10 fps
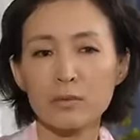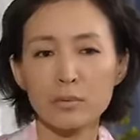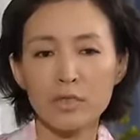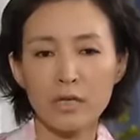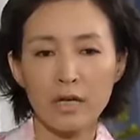
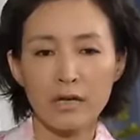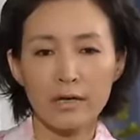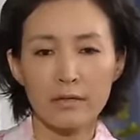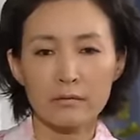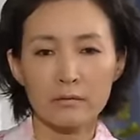
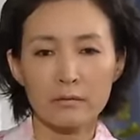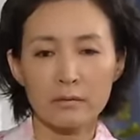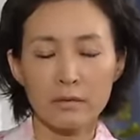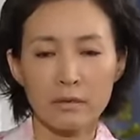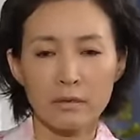들어보니까
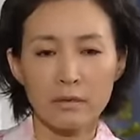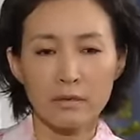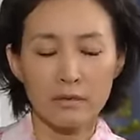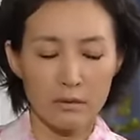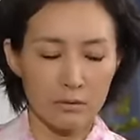
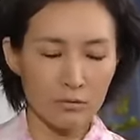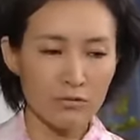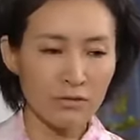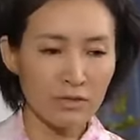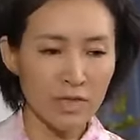
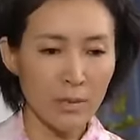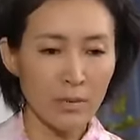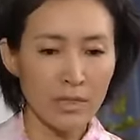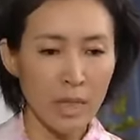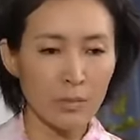순전히
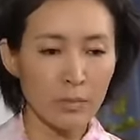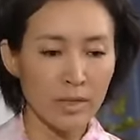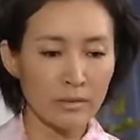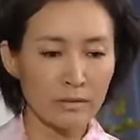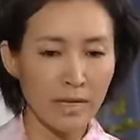새벽에
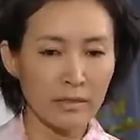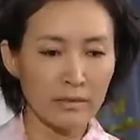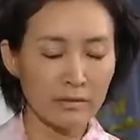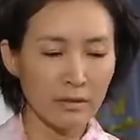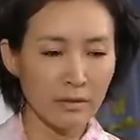잘못만은
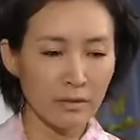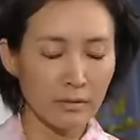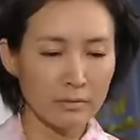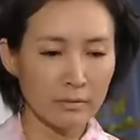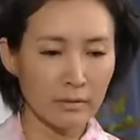
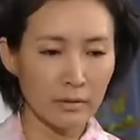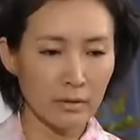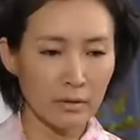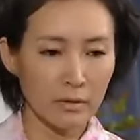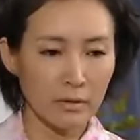아니던데요.
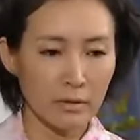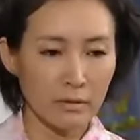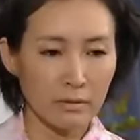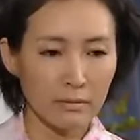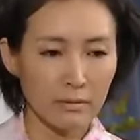
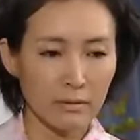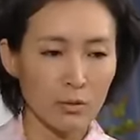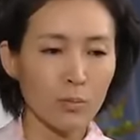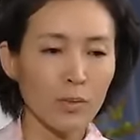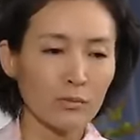
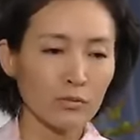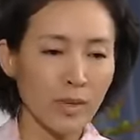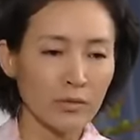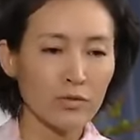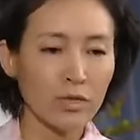
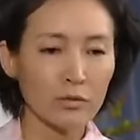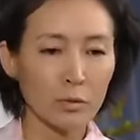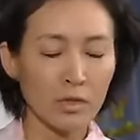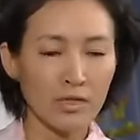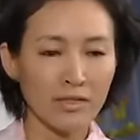손바닥도 마주쳐야
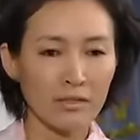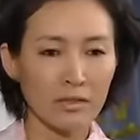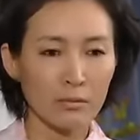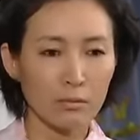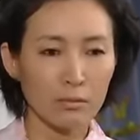소리가
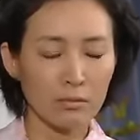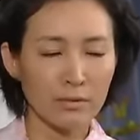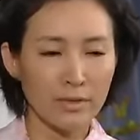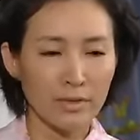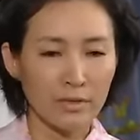
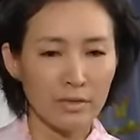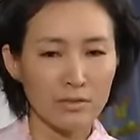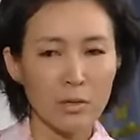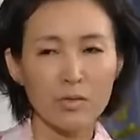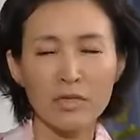난다고
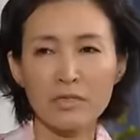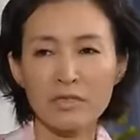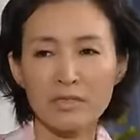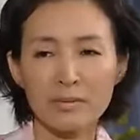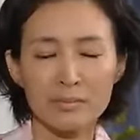젊은
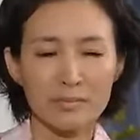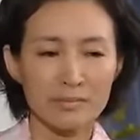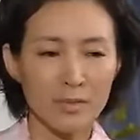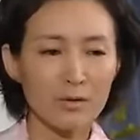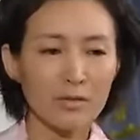애들끼리
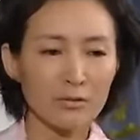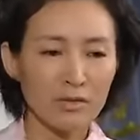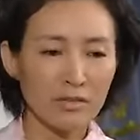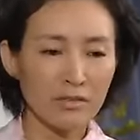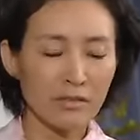
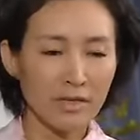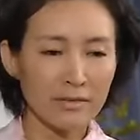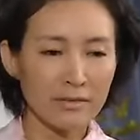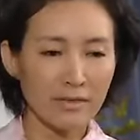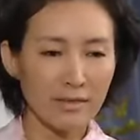얽히고 설킨것
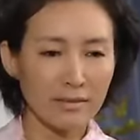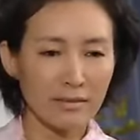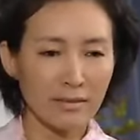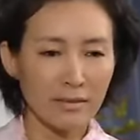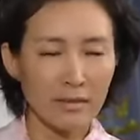
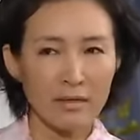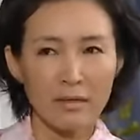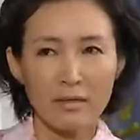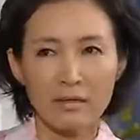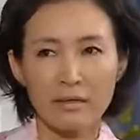같은데
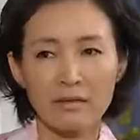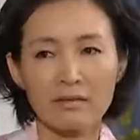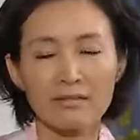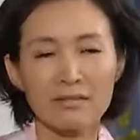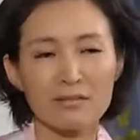
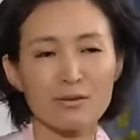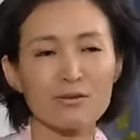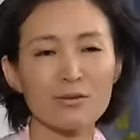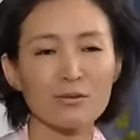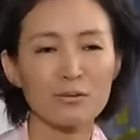
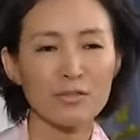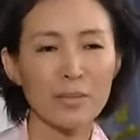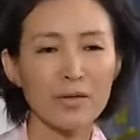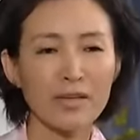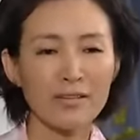전적으로
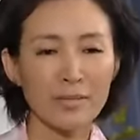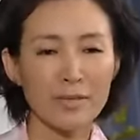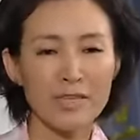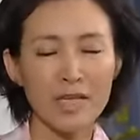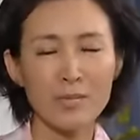
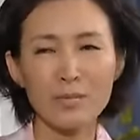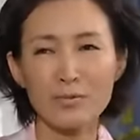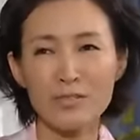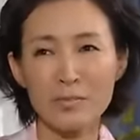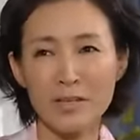새벽이한테만 책임을
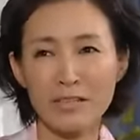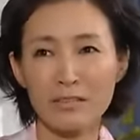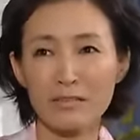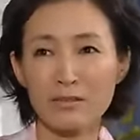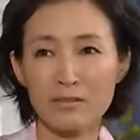물으시면
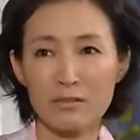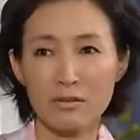안 되는